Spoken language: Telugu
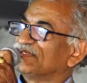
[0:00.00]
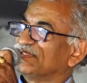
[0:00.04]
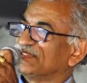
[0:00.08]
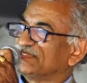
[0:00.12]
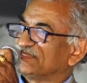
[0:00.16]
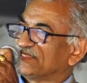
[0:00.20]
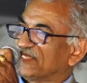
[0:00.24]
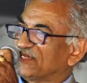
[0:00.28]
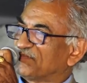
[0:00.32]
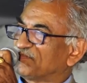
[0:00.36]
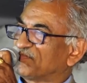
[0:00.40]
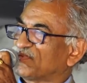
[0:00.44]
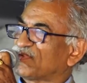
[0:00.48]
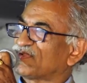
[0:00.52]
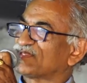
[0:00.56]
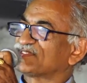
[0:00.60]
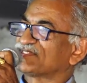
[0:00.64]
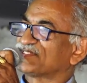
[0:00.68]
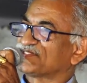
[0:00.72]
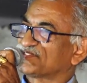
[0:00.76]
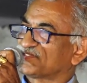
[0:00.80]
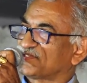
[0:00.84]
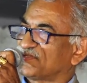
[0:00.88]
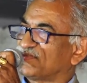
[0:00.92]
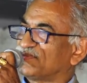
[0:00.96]
అయితే ఆ
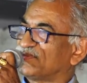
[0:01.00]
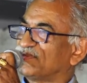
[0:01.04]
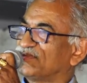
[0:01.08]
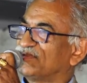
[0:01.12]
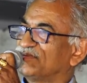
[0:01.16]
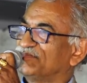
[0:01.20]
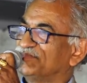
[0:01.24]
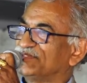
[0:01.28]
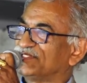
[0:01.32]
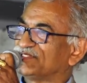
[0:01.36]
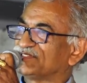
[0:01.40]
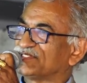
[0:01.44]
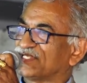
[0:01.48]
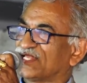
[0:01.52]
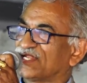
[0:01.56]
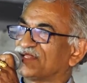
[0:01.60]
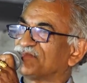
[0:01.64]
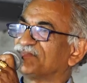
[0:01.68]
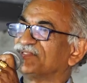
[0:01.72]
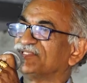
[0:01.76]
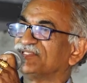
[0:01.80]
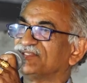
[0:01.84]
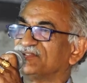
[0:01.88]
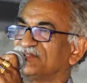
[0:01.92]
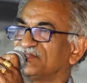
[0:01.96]
ప్రాసెస్లో మీకు
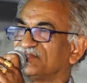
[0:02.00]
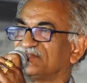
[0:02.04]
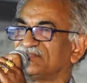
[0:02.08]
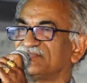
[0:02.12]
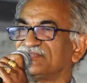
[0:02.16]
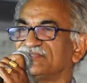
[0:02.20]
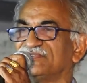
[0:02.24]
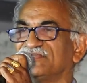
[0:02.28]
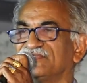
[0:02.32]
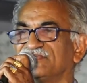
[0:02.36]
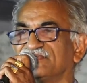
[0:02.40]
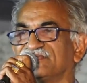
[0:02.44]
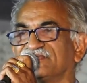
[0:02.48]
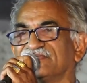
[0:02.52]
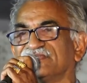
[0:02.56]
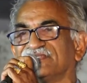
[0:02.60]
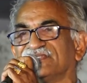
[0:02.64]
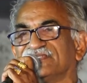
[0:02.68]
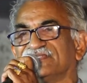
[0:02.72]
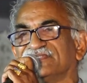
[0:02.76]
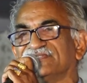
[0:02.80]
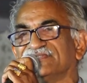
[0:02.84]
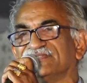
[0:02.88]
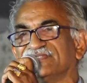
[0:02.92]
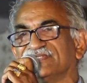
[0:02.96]
చాలామంది గుర్తుండి
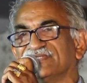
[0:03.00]
ఉంటుంది